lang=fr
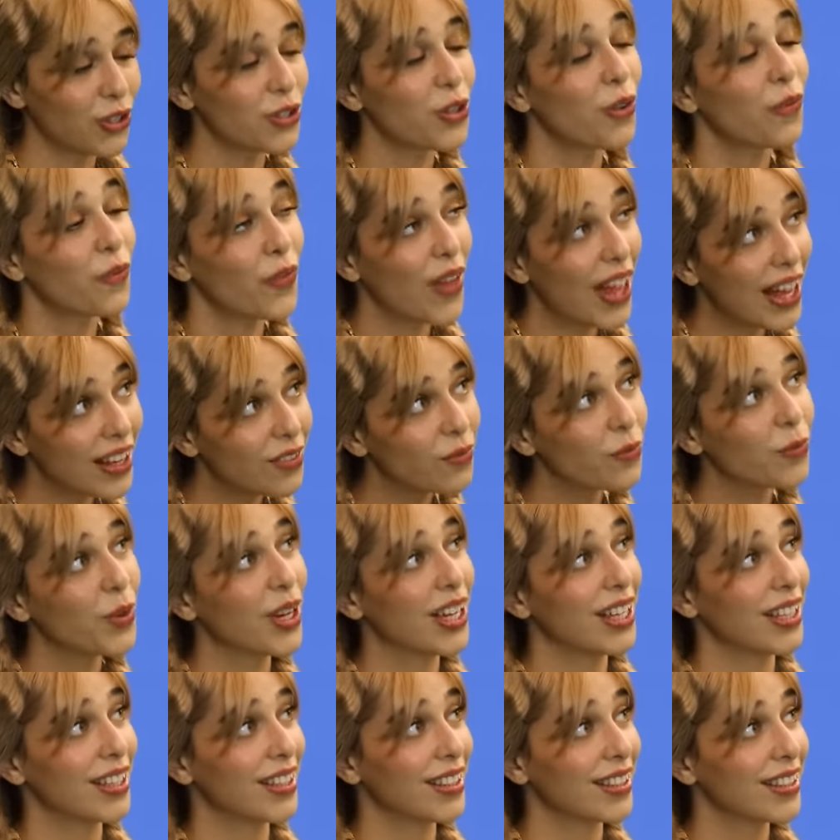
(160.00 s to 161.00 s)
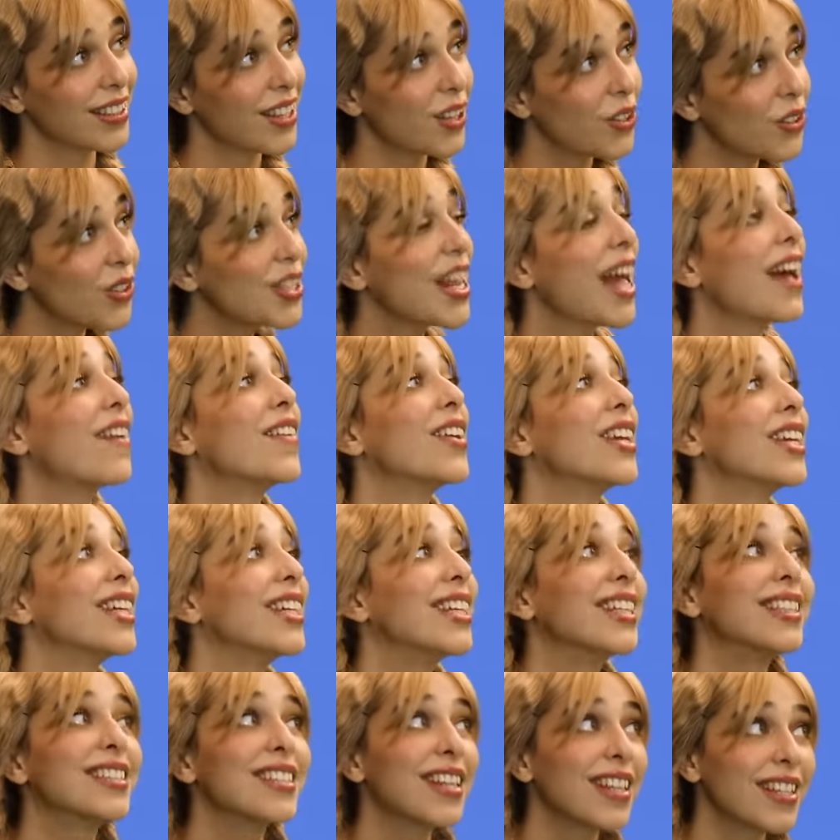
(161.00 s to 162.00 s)
À partir de ce jour, chaque fois que
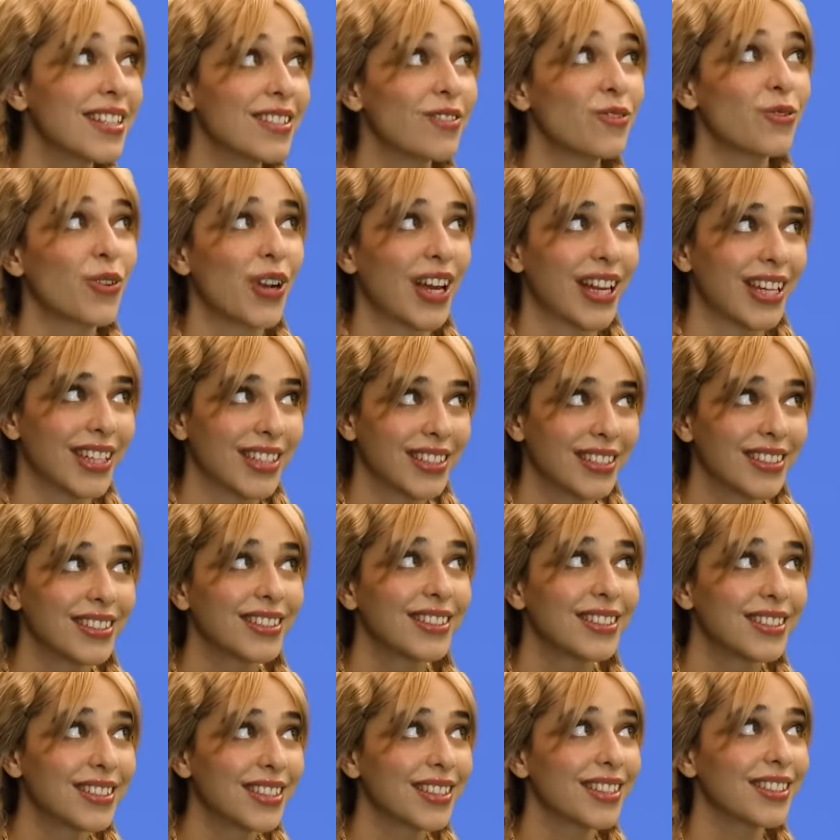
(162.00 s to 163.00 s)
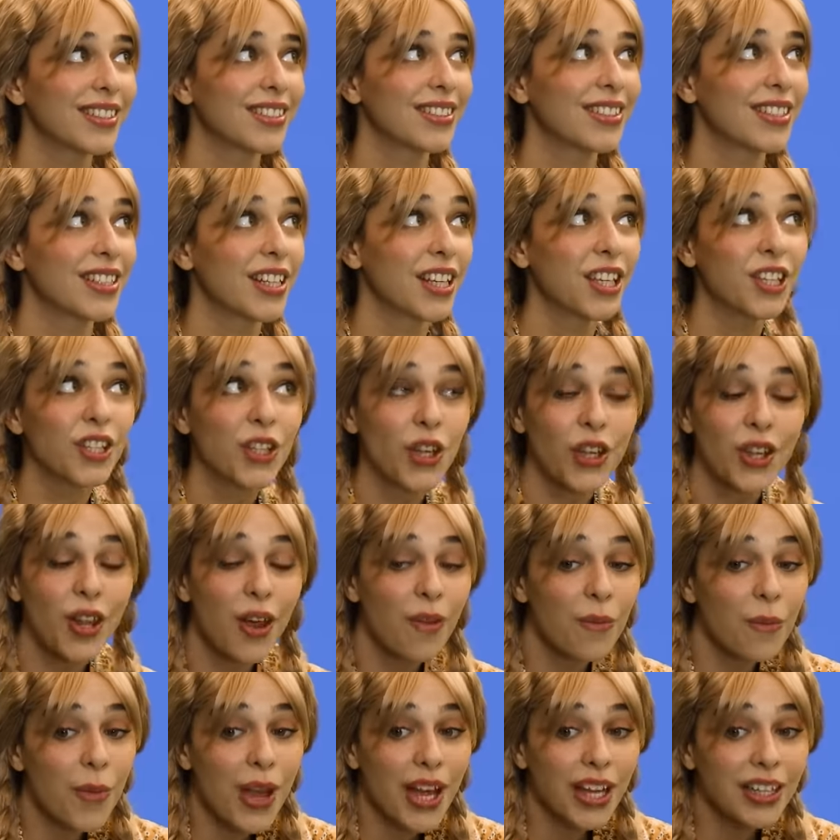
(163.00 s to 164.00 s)
papa ou moi doutions ou étions tristes,
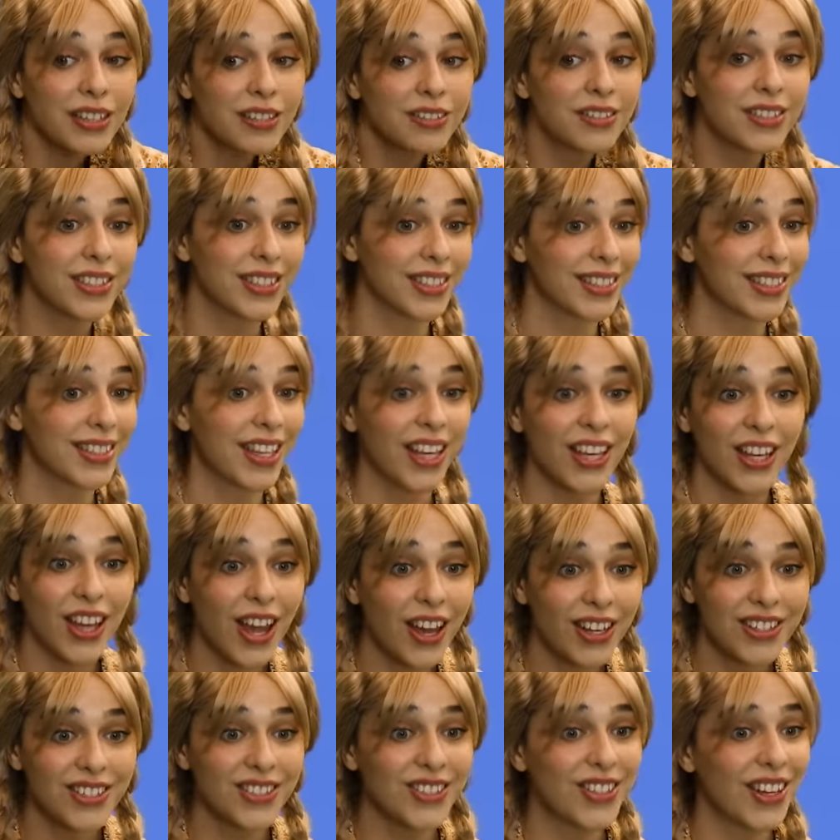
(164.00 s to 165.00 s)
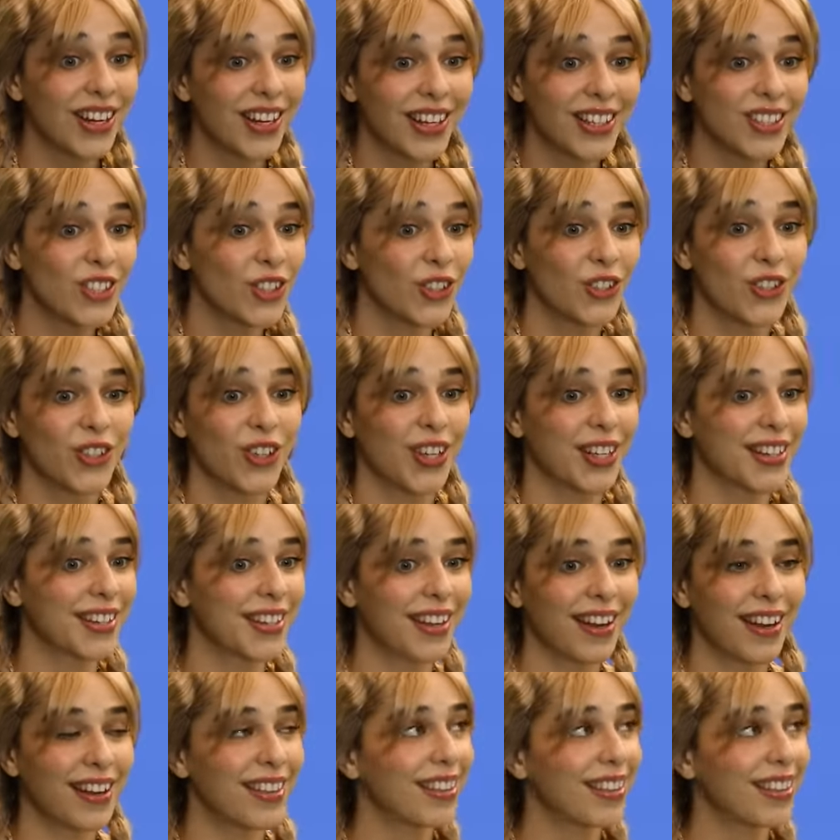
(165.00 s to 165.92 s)
on repensait à cela et on trouvait une raison